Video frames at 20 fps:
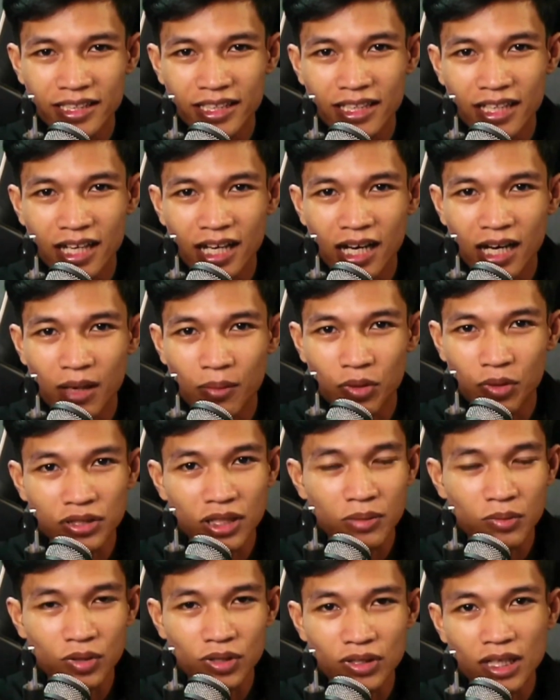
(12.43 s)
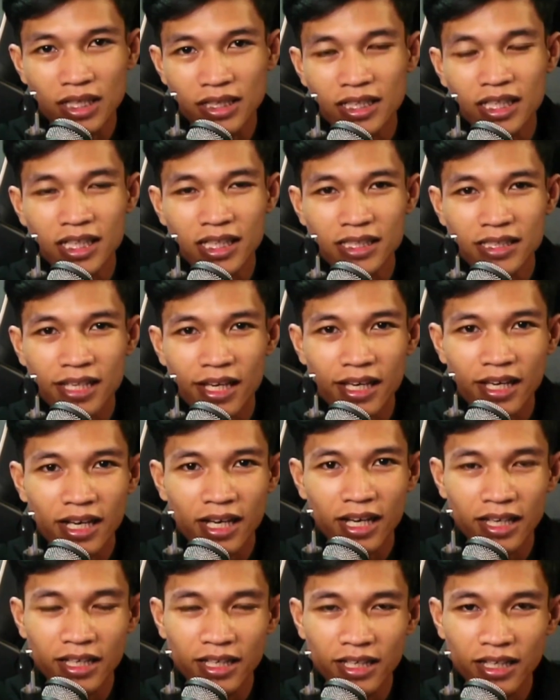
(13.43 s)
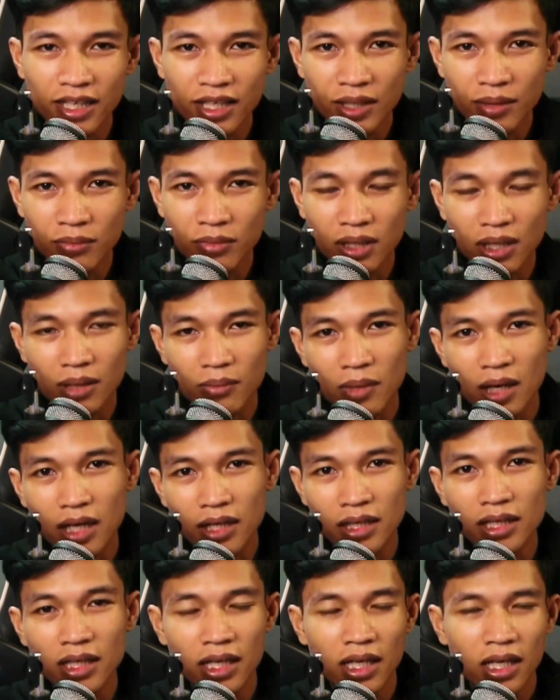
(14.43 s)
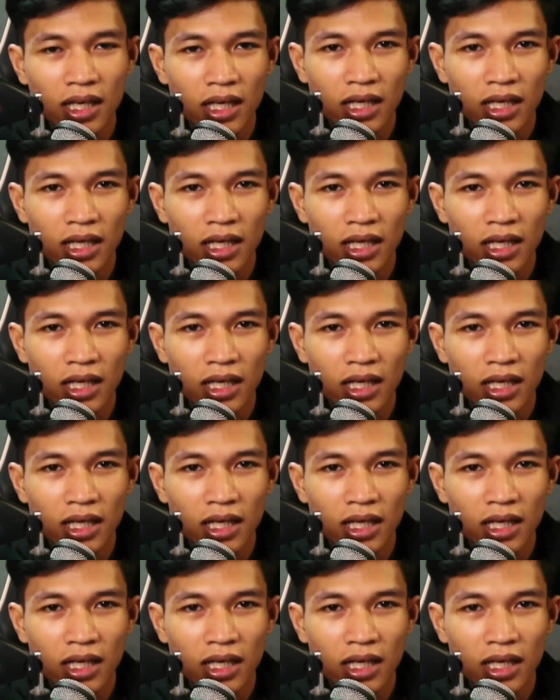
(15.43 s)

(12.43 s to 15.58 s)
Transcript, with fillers: tidak bosan-bosannya saya ingin berbagi